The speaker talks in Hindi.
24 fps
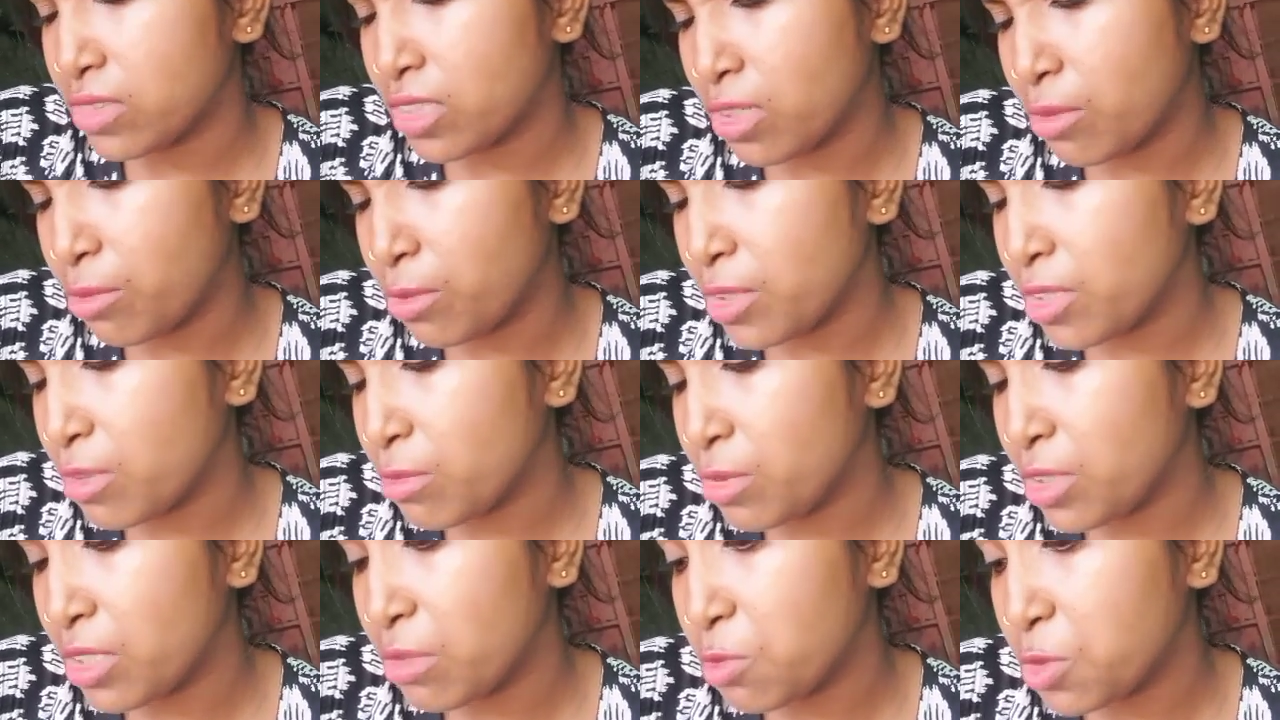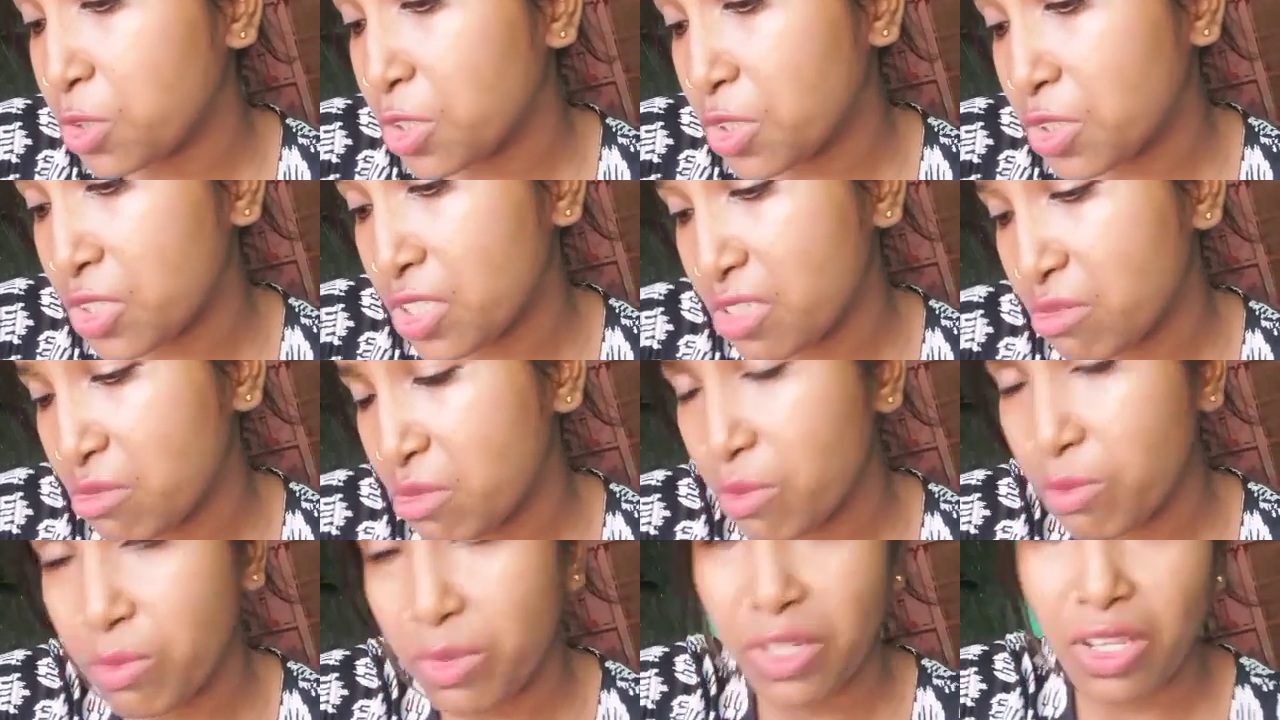कभी कभी ना मुझे सच
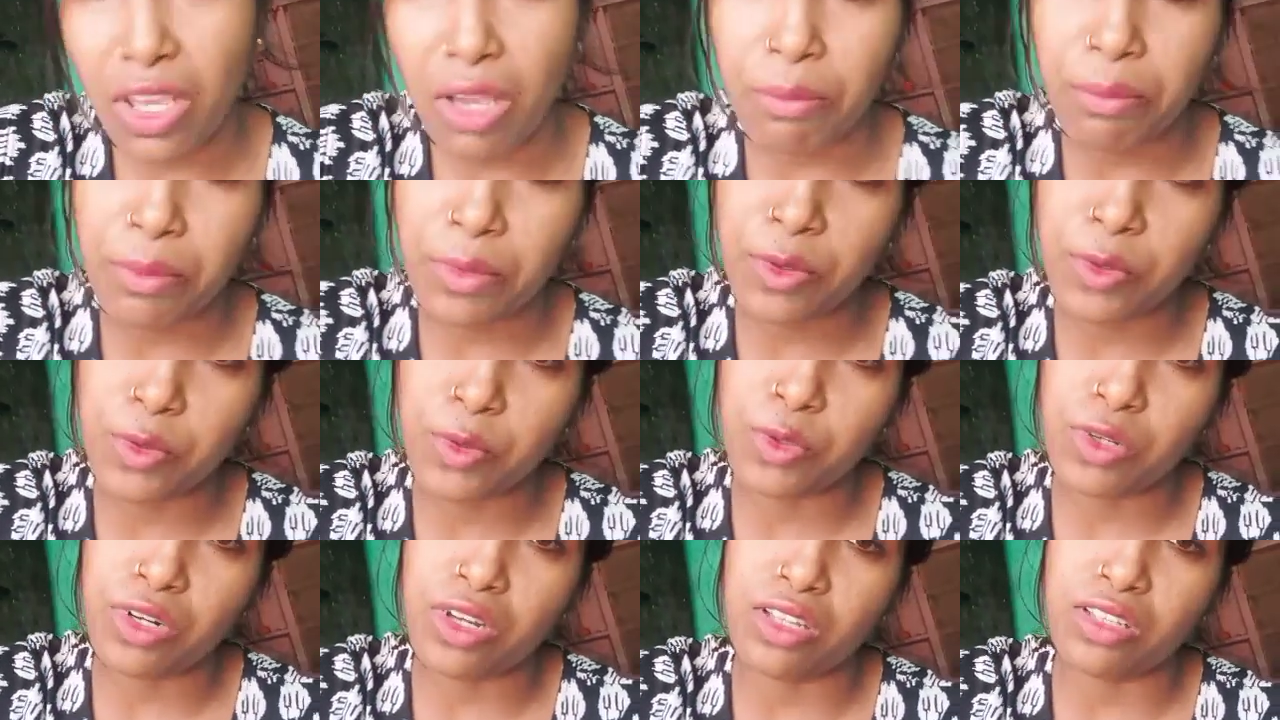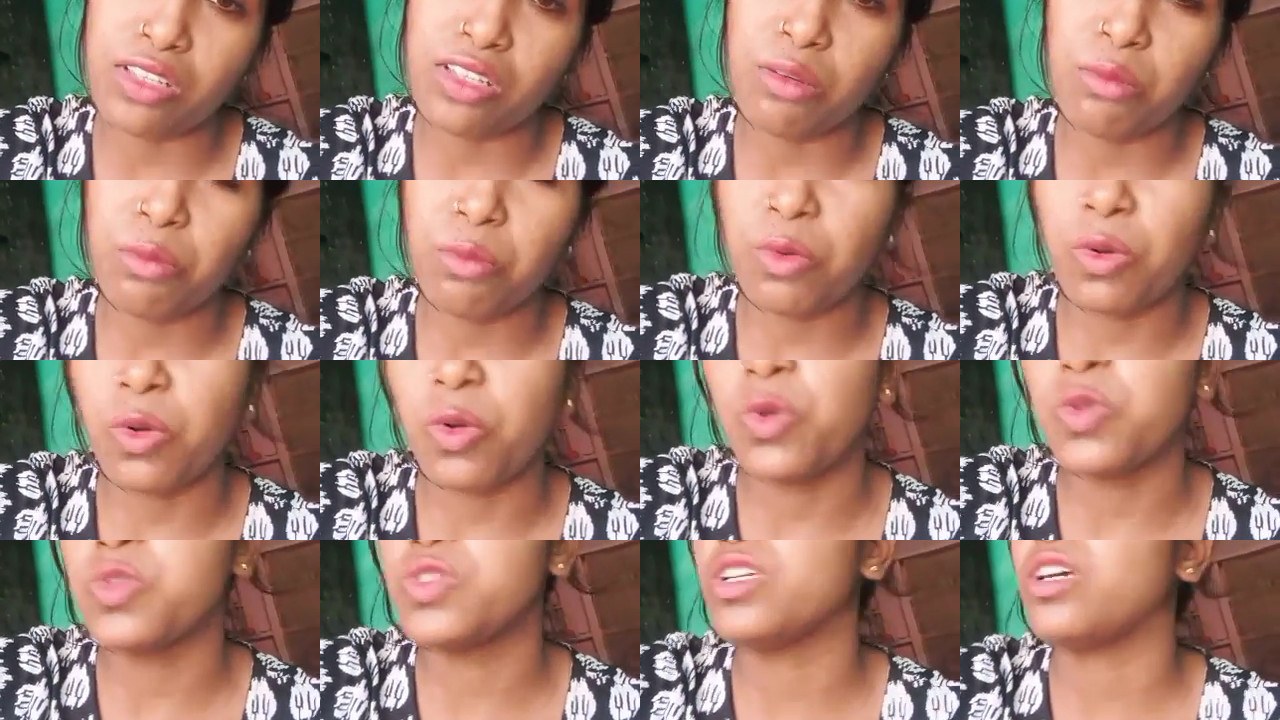में अपने आप पे रोना आता है
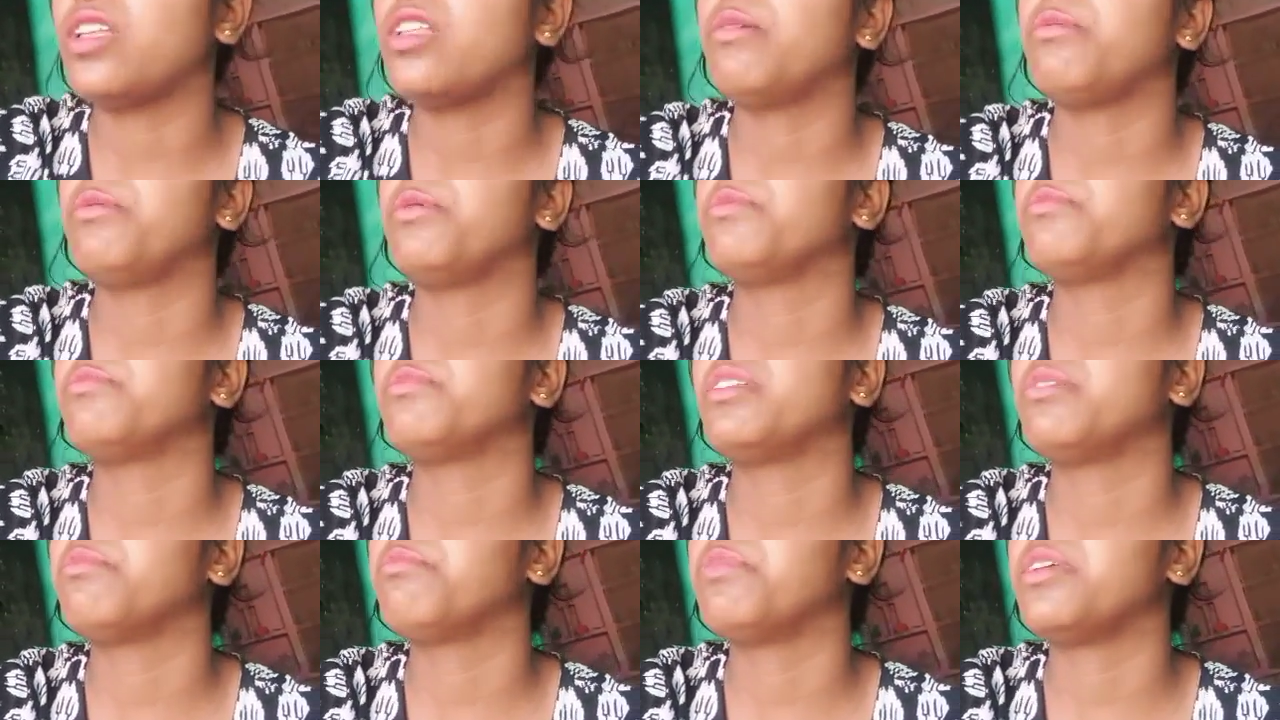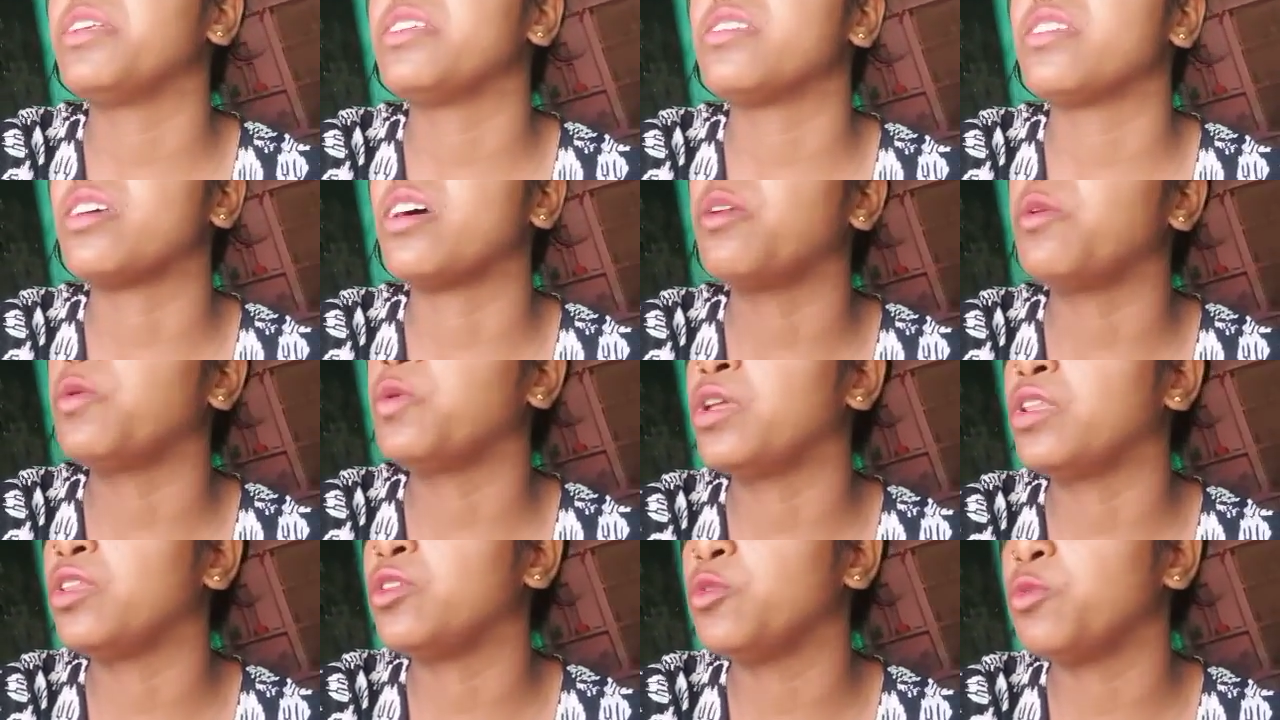बहुत ज़्यादा मैं मतलब परेशान
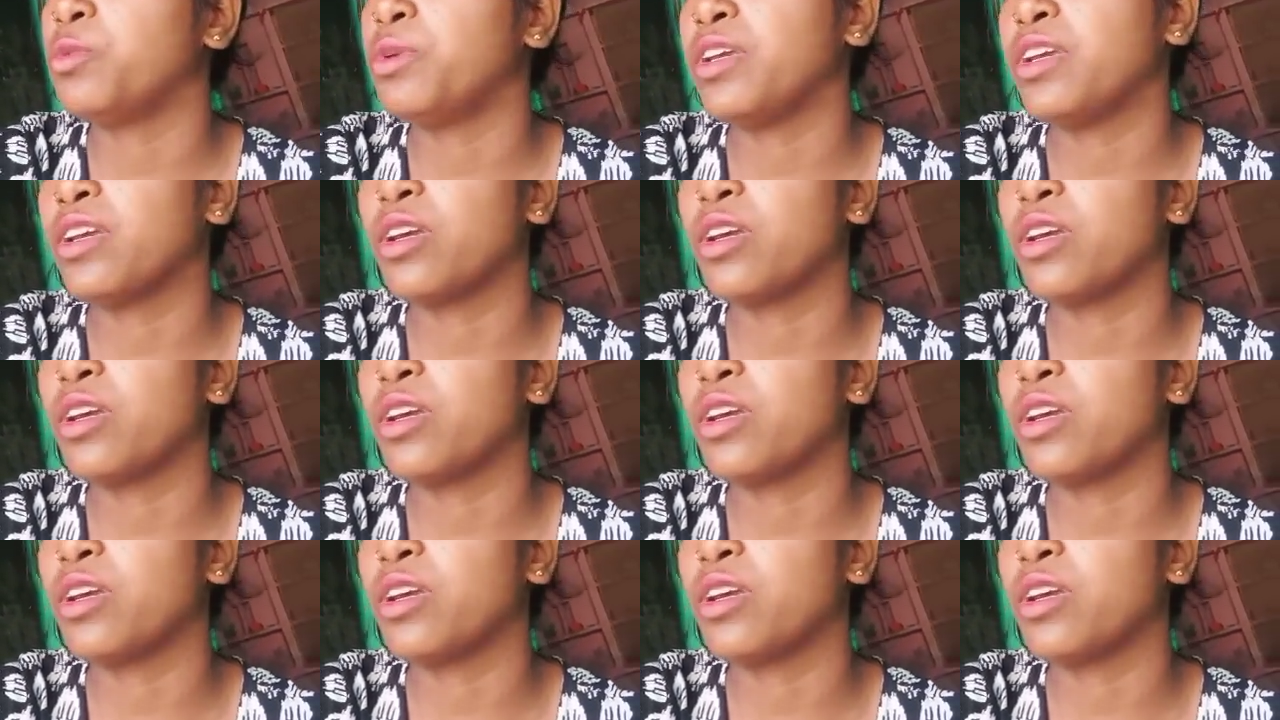हो जाती हूँ मैं